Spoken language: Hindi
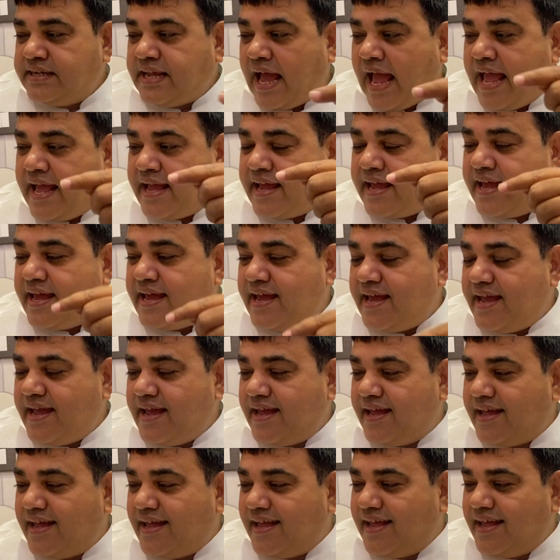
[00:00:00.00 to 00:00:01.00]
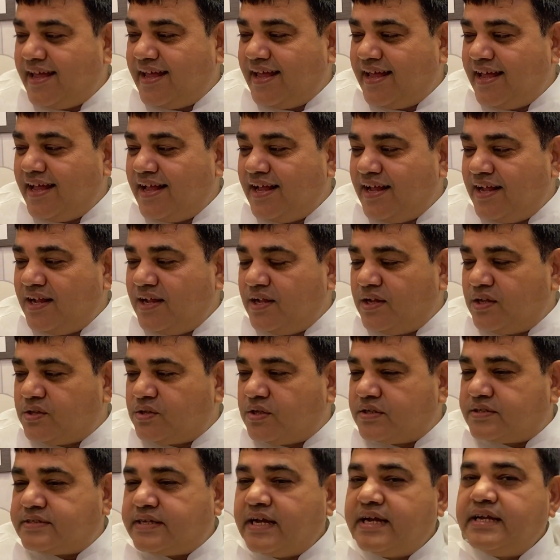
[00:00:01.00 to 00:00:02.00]
जाएगी
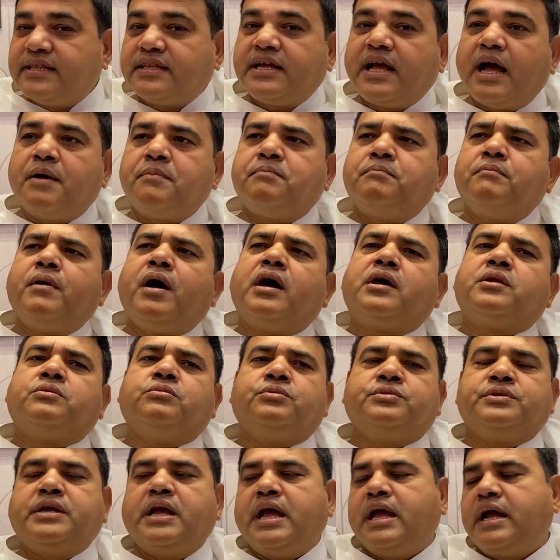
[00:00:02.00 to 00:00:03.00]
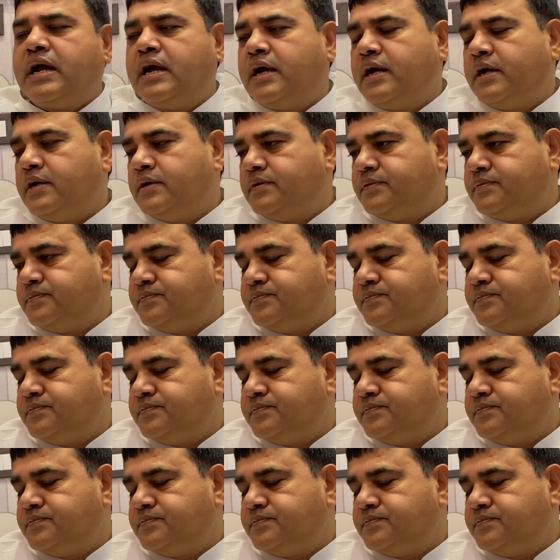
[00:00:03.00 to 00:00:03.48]
तो शहीद का अपमान हो जाएगा